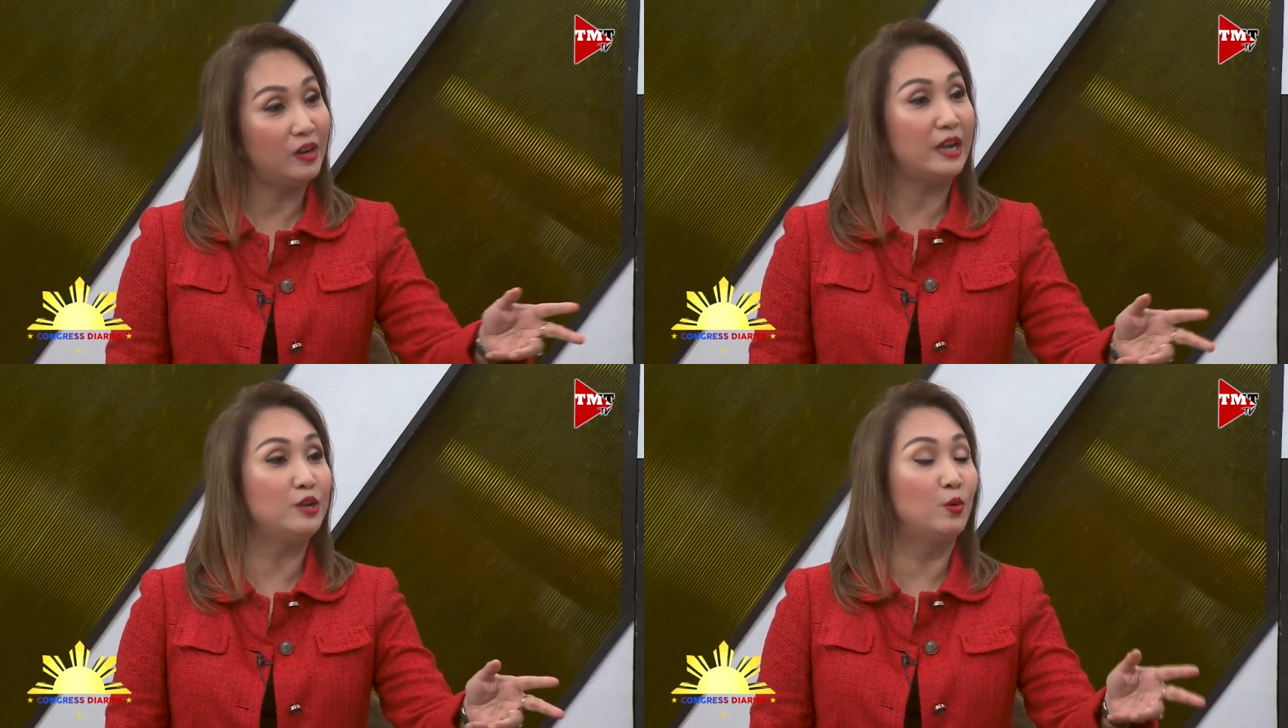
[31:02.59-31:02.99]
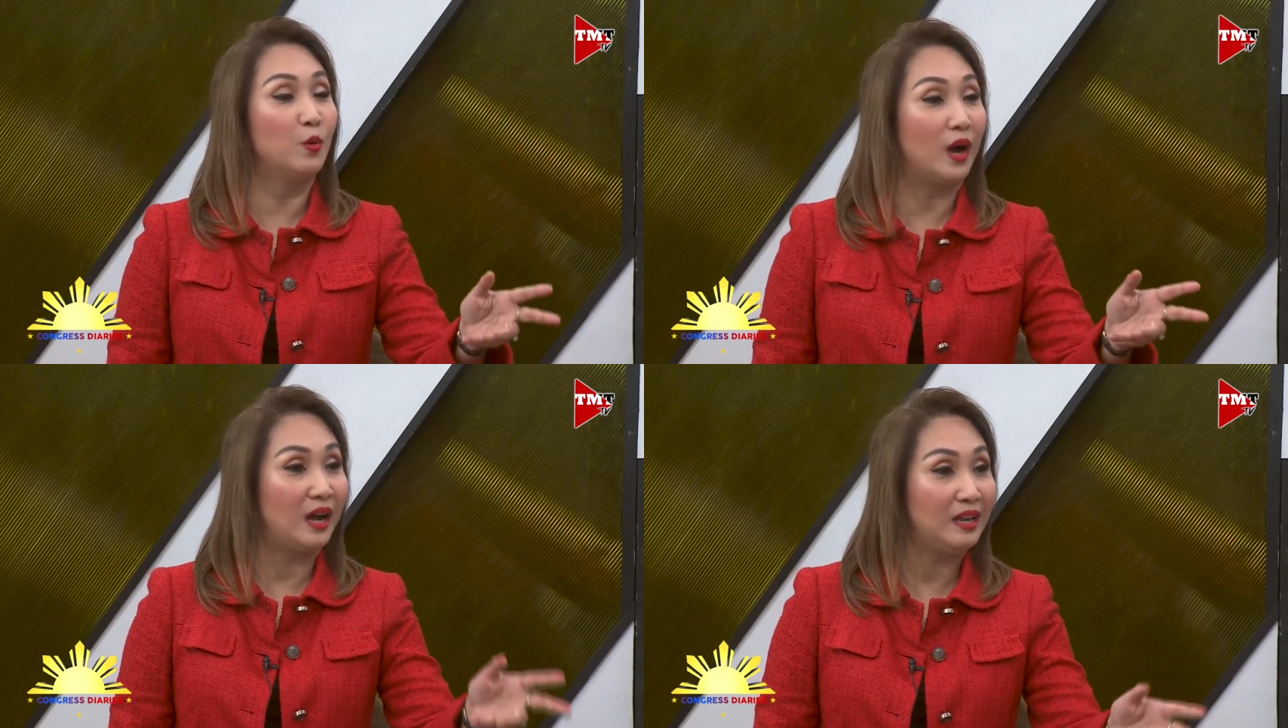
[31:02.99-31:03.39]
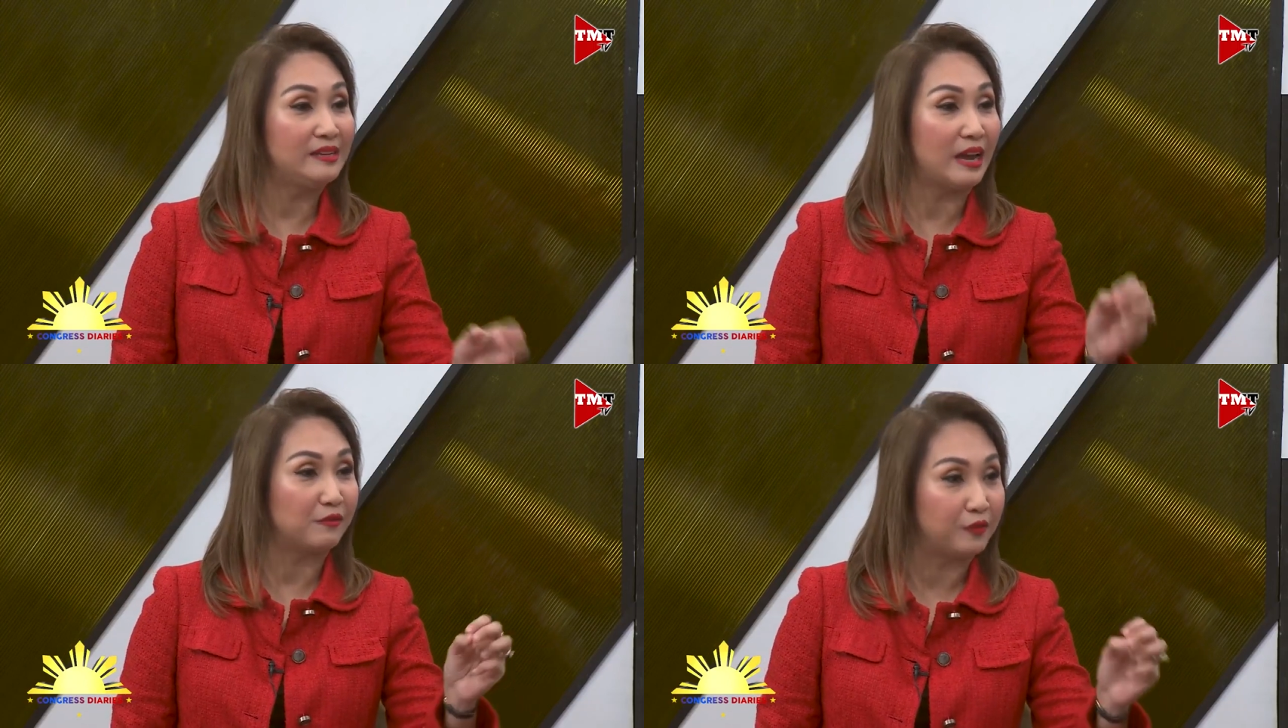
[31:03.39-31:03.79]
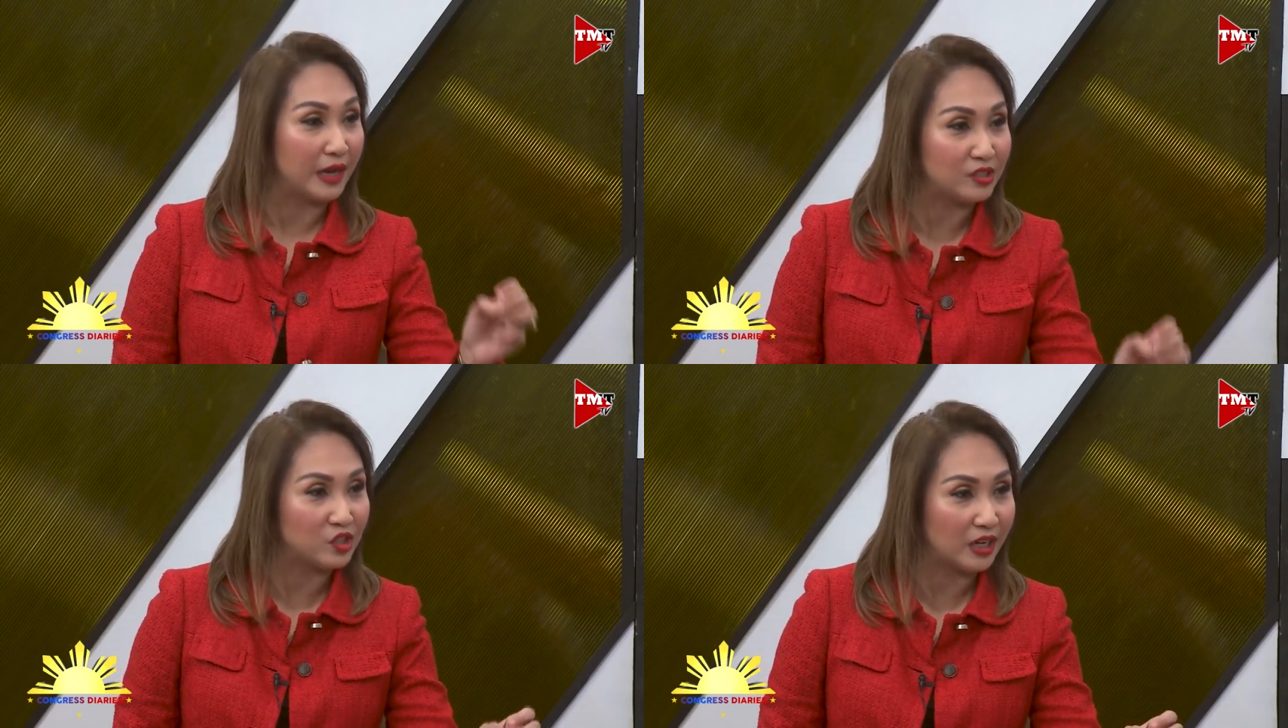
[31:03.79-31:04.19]
renewal ng
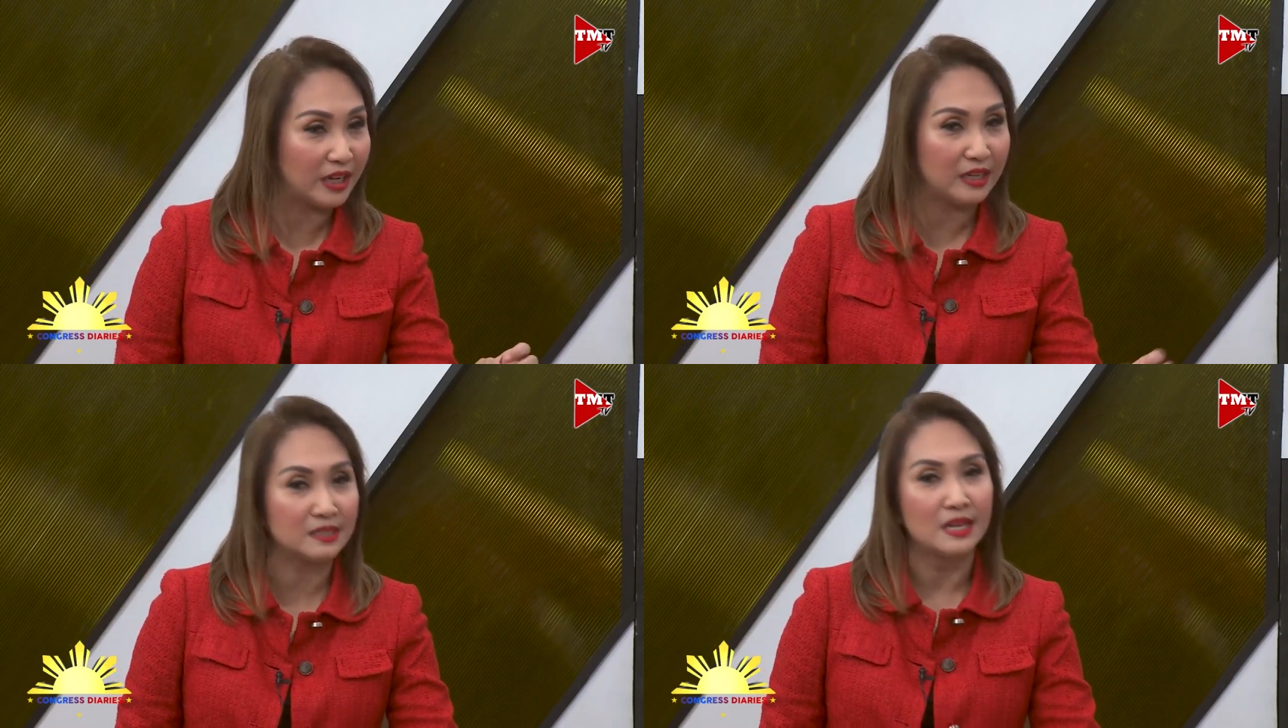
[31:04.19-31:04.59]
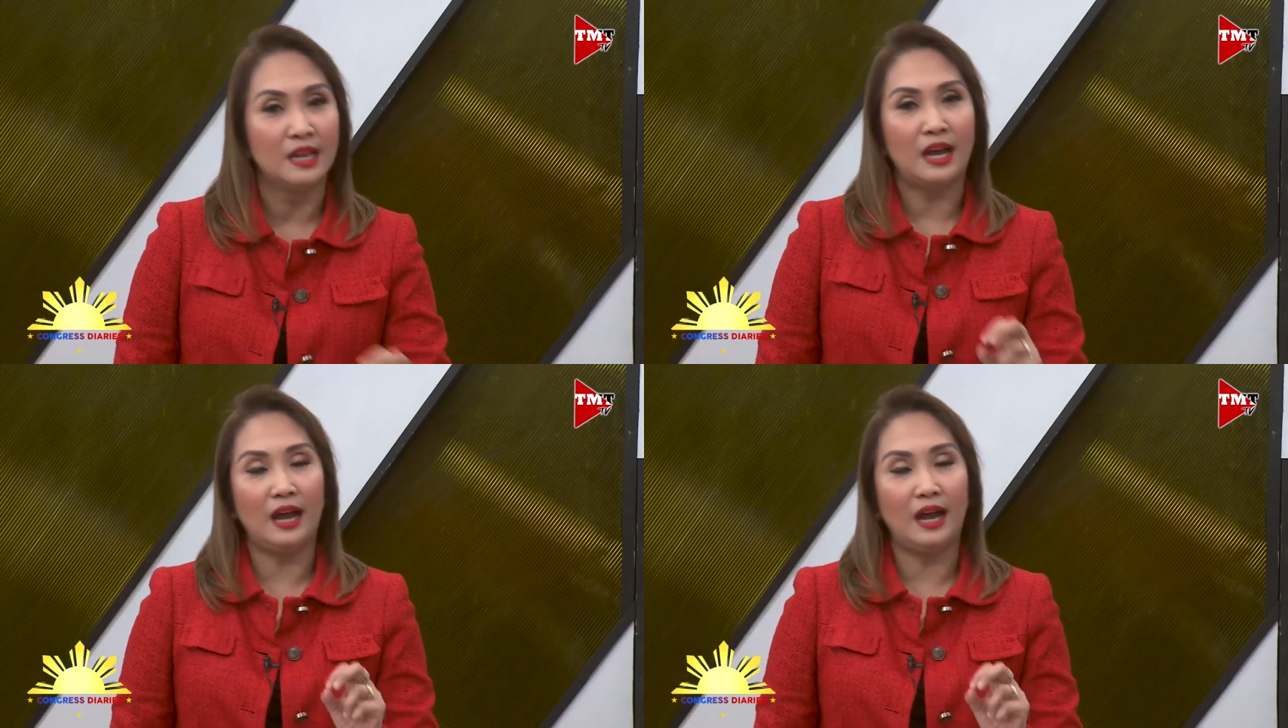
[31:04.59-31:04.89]
franchise. Oh, oh.